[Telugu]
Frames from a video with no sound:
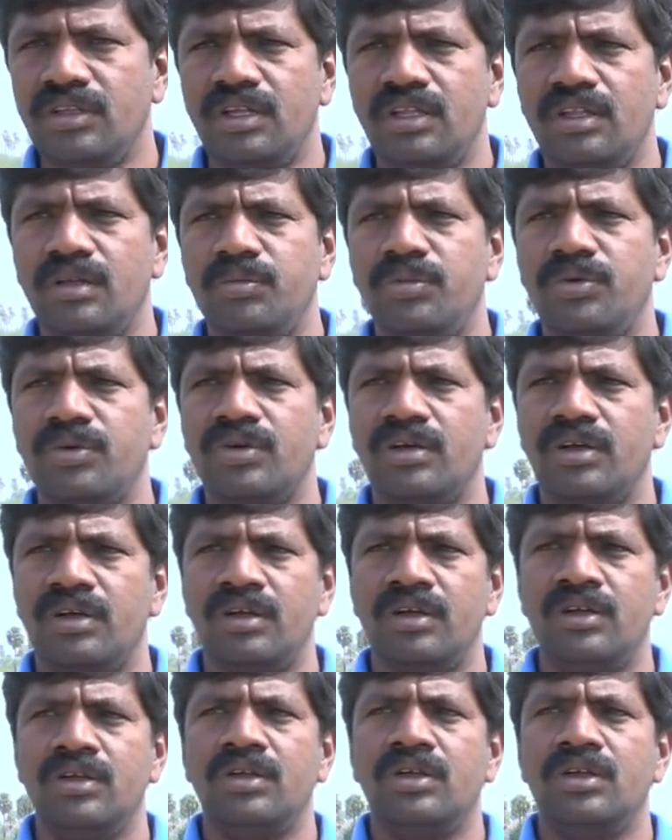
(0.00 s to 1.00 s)
దాదాపు ఒక
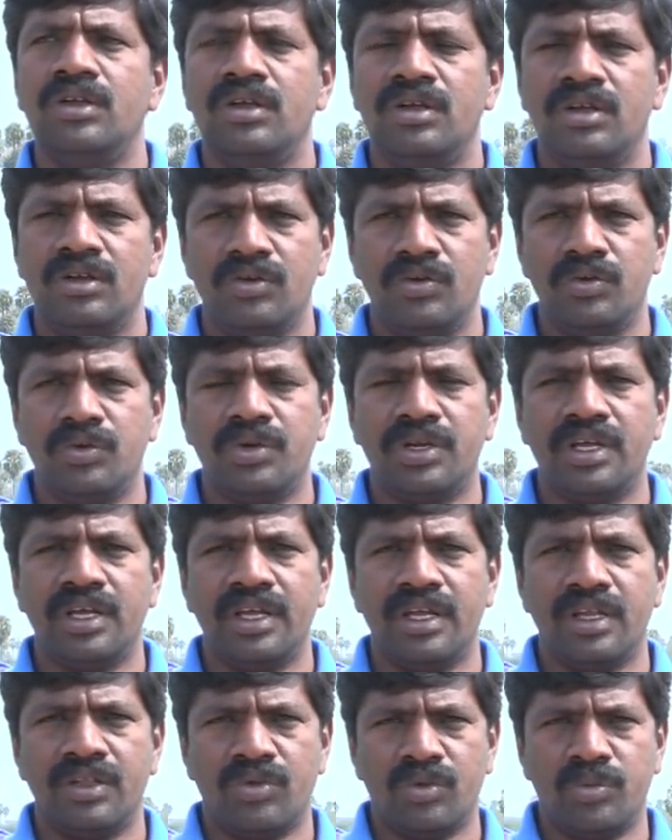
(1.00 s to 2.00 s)
నూట
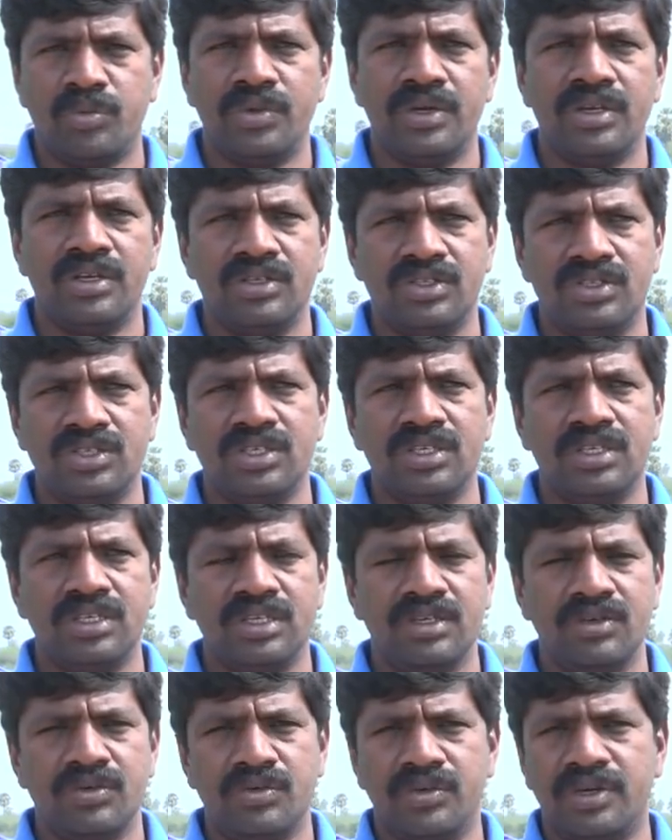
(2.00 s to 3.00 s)
తొంభై నుంచి
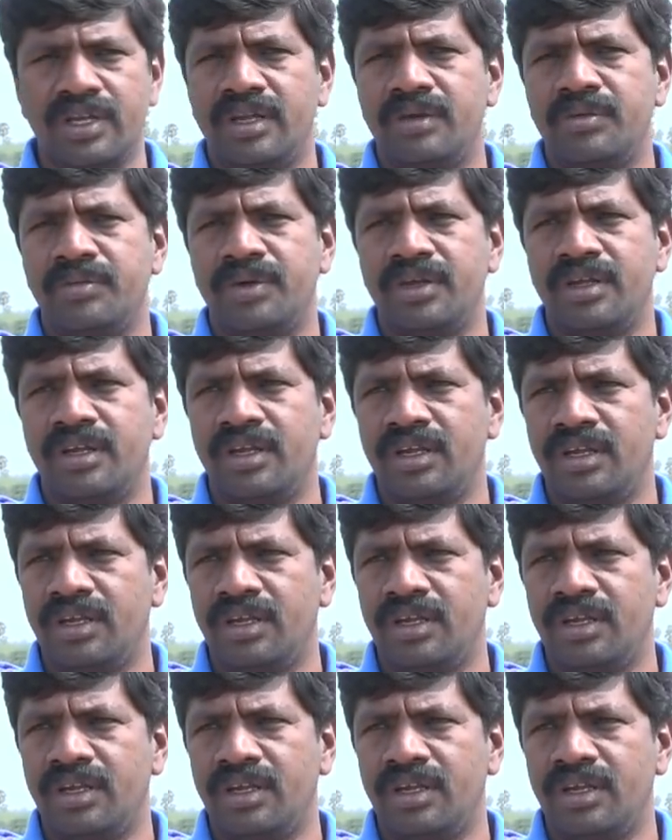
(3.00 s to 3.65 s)
నూట ఎనభై